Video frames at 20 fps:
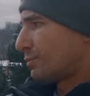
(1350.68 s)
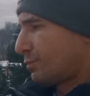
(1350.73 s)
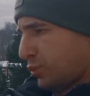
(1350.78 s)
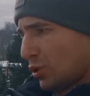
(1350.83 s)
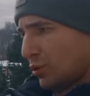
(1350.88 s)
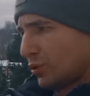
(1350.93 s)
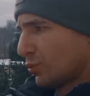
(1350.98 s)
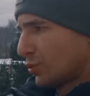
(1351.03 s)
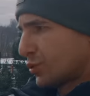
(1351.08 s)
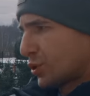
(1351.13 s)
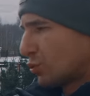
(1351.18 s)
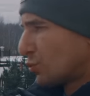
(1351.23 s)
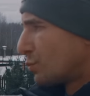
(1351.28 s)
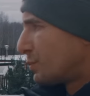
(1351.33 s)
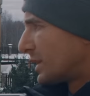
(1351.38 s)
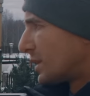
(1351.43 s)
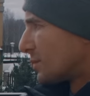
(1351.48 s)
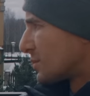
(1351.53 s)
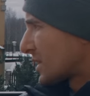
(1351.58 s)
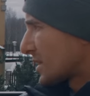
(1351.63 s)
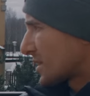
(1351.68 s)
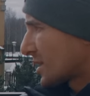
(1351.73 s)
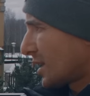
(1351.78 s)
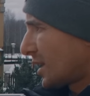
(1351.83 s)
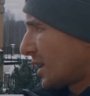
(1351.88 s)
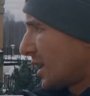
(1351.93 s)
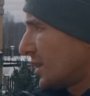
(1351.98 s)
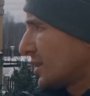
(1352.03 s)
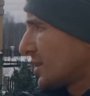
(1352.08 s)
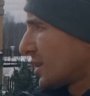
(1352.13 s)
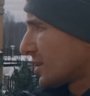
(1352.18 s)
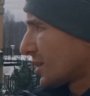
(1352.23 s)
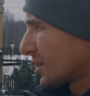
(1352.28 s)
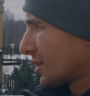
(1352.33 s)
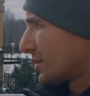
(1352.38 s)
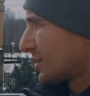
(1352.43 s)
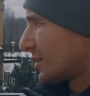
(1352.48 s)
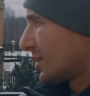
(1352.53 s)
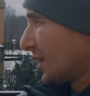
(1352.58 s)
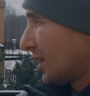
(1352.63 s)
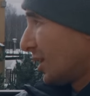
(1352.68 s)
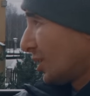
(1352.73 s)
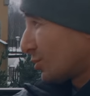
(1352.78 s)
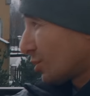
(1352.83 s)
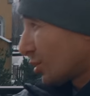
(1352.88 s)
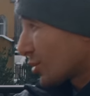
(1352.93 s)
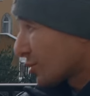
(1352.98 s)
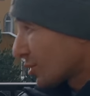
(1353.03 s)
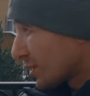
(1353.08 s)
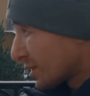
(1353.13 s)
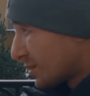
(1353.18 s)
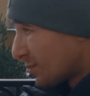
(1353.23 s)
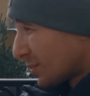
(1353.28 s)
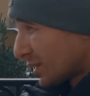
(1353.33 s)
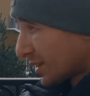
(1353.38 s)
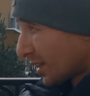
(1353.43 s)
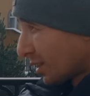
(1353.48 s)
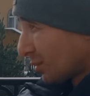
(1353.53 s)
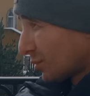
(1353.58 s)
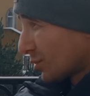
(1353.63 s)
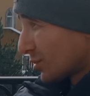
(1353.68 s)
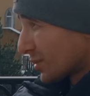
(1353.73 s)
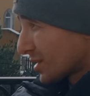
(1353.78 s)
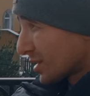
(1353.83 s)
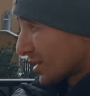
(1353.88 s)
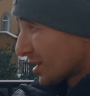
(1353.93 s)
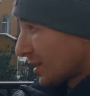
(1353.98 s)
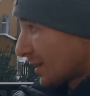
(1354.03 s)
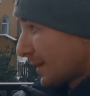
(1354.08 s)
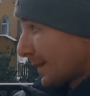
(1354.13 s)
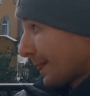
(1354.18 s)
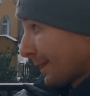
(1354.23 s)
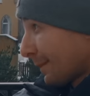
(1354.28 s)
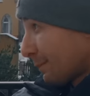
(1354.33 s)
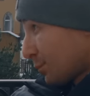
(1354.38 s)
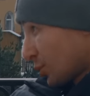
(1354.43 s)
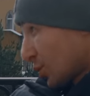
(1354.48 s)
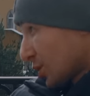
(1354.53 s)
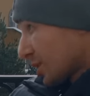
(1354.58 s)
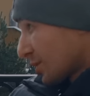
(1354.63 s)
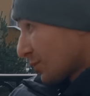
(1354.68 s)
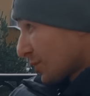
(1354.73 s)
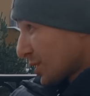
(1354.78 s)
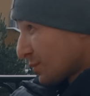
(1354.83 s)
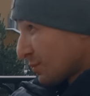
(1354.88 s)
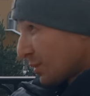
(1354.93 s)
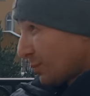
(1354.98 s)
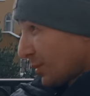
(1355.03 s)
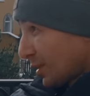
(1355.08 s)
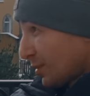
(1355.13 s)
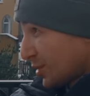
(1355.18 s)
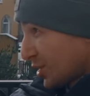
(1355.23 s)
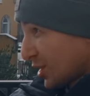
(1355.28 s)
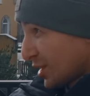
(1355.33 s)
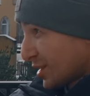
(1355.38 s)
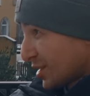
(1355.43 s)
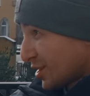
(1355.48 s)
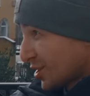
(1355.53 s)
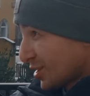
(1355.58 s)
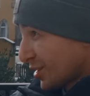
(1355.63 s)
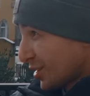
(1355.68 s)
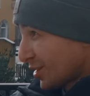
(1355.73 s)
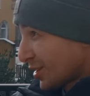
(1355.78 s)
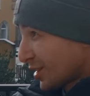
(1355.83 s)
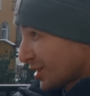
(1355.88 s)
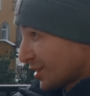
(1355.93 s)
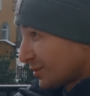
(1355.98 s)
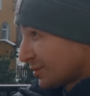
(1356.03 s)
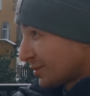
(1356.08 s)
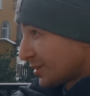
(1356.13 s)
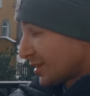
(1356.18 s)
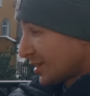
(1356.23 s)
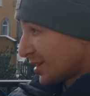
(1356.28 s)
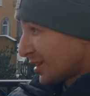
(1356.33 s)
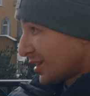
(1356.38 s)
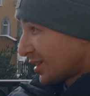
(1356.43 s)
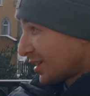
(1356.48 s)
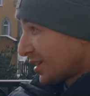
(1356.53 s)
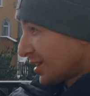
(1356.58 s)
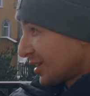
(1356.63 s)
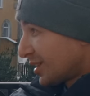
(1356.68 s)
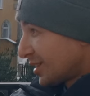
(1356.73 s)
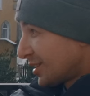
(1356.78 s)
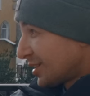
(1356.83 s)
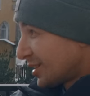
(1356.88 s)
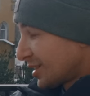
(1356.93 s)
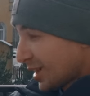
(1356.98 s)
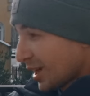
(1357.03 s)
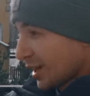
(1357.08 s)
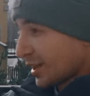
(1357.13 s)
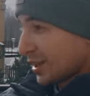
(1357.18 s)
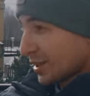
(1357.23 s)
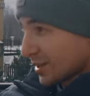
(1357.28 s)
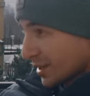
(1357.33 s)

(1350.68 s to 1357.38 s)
полностью убитом состоянии, она говорит, ну а что от тебя требуется? Просто возьми, пообщайся с человеком. И, как я